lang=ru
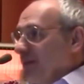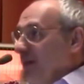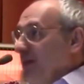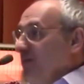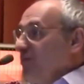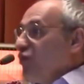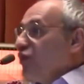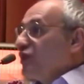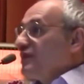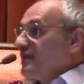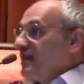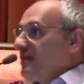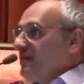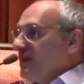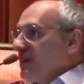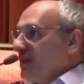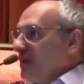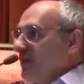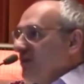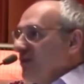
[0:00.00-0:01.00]

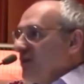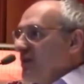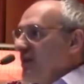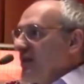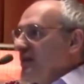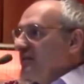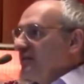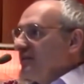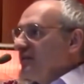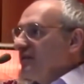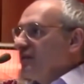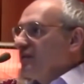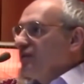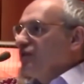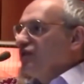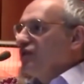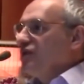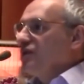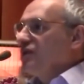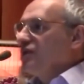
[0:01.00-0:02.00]
Эмоциями на него действует.
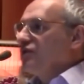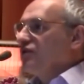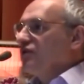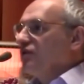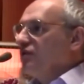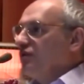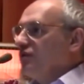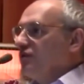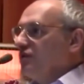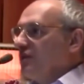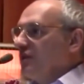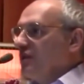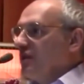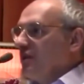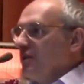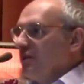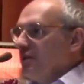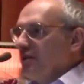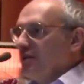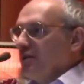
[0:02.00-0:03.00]
Мужчина что должен
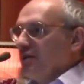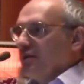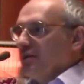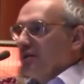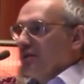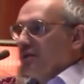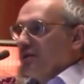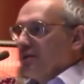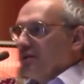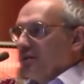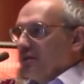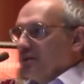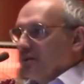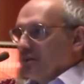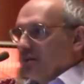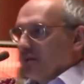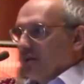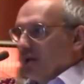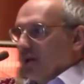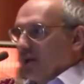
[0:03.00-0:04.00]
делать?
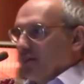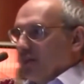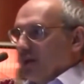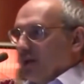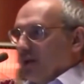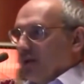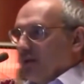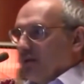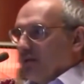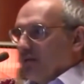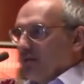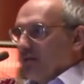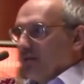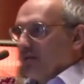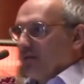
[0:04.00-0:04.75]
Терпеть.